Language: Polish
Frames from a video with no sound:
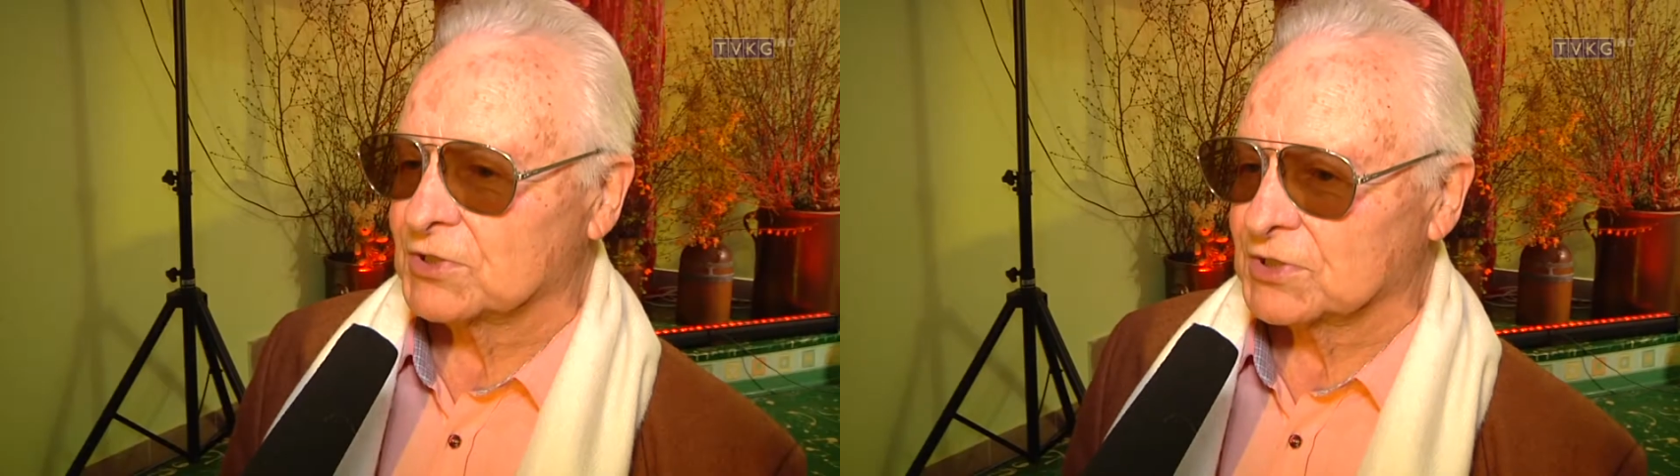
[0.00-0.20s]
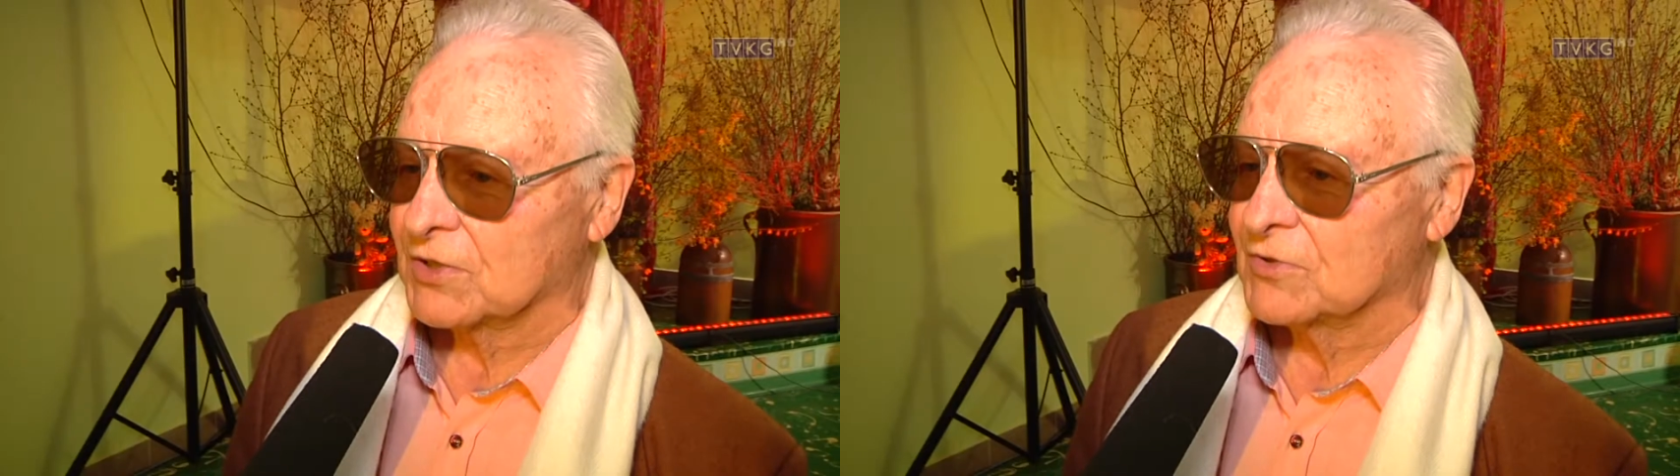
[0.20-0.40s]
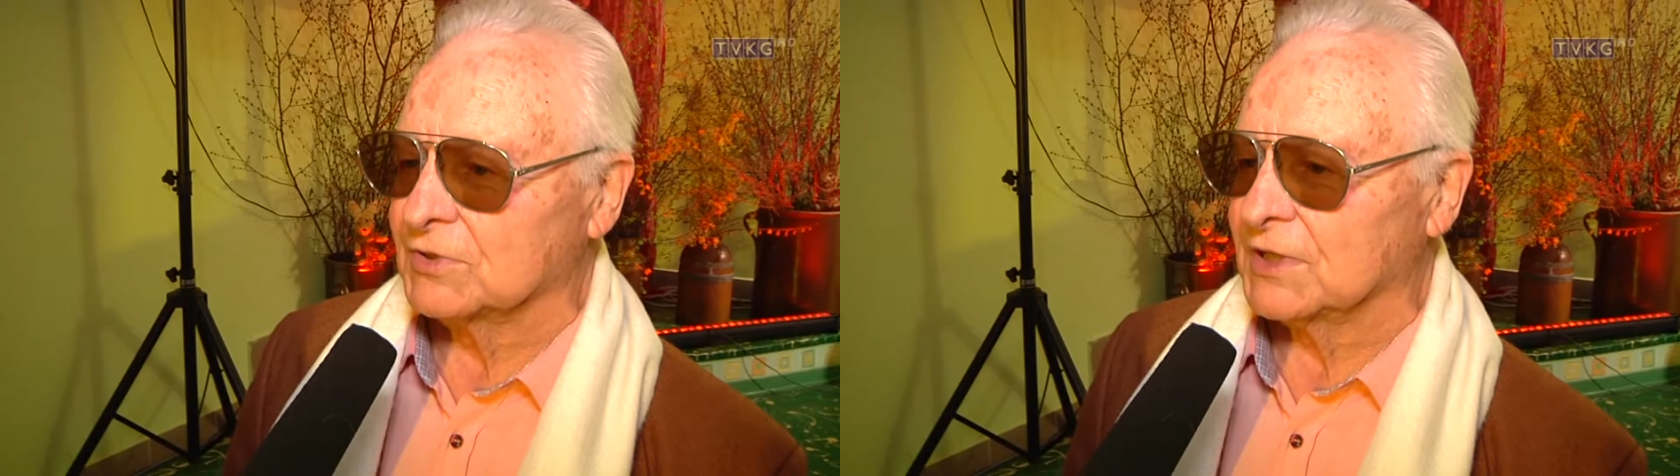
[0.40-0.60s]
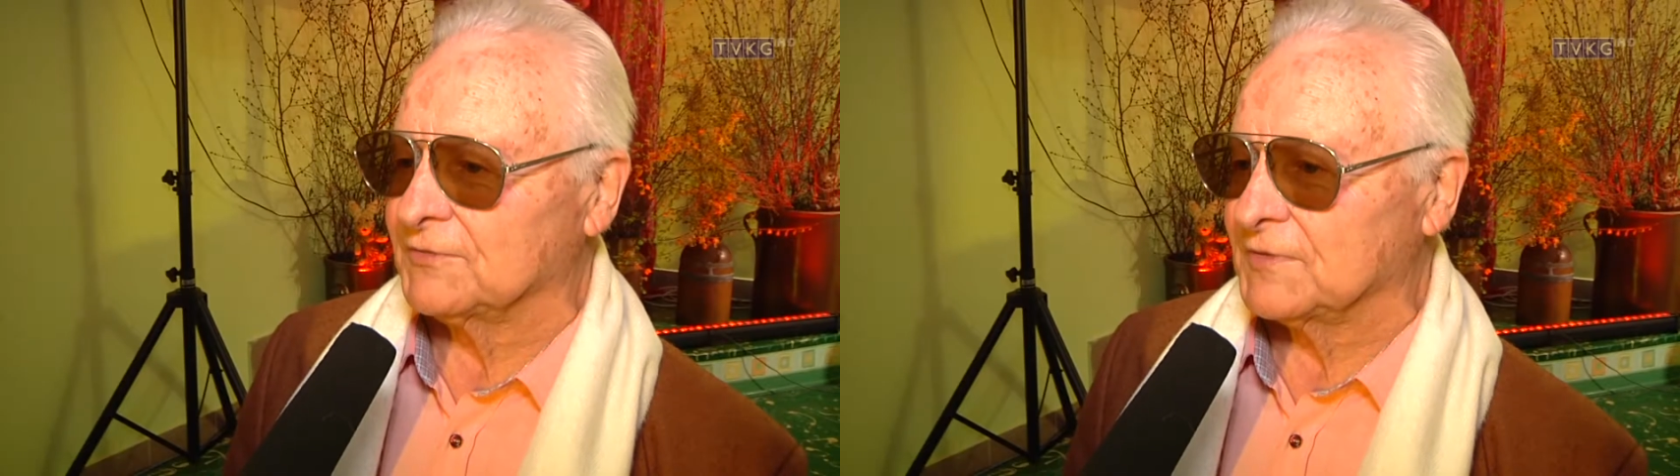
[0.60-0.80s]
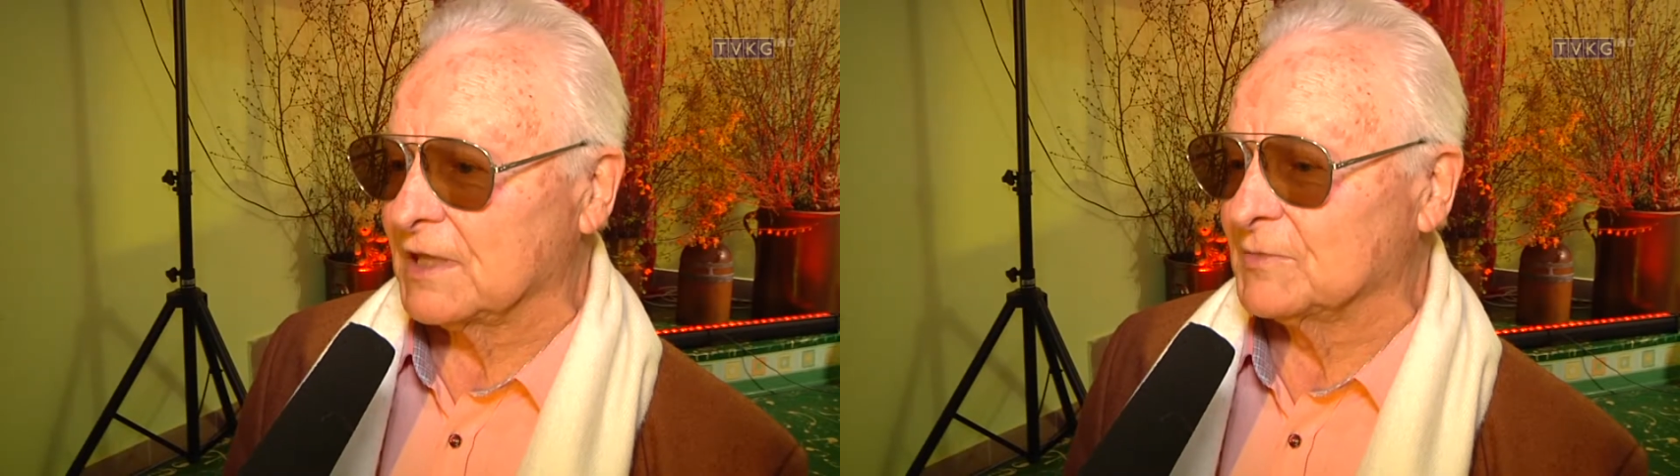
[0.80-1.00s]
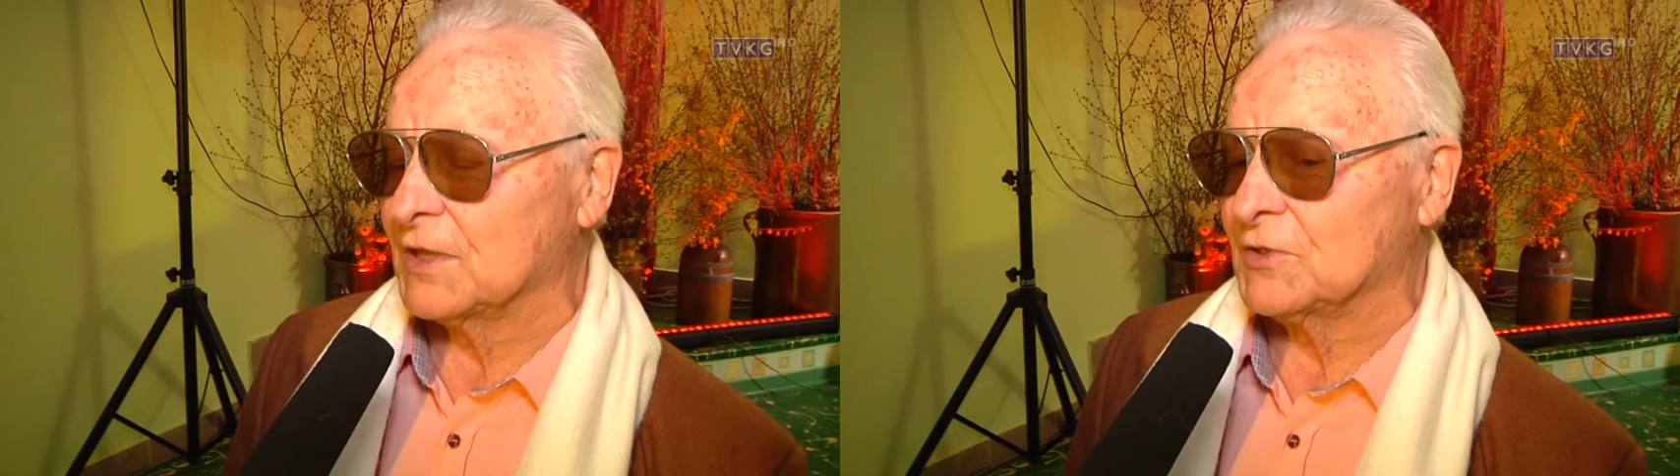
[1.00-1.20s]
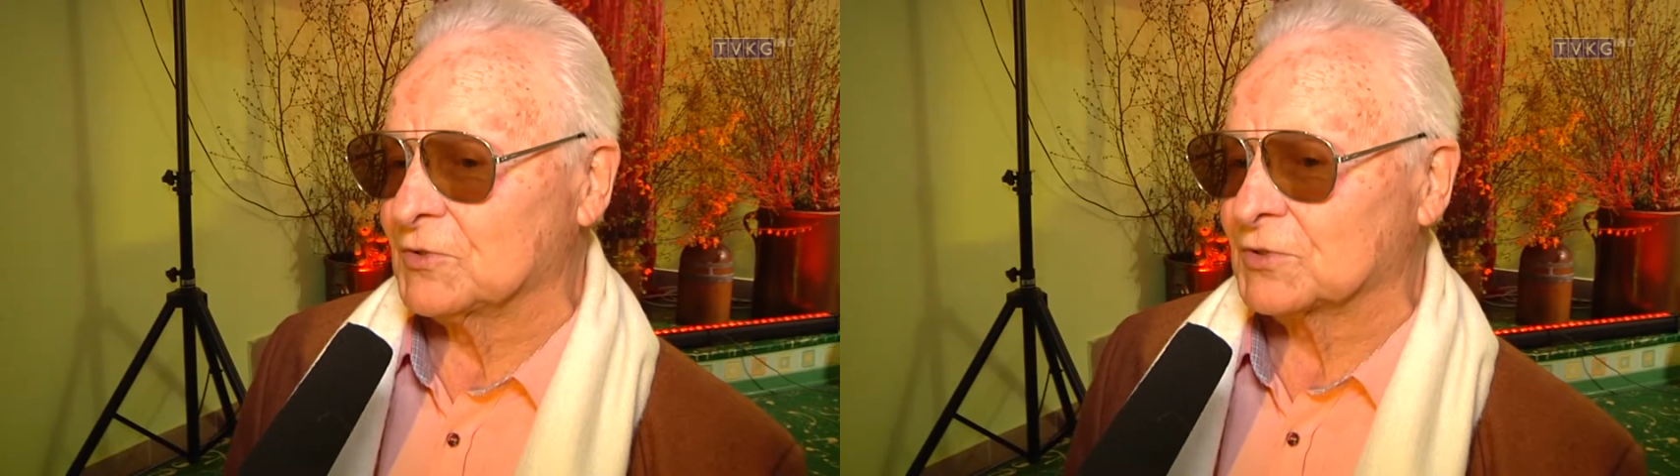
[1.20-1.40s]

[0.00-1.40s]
szczególnie filmy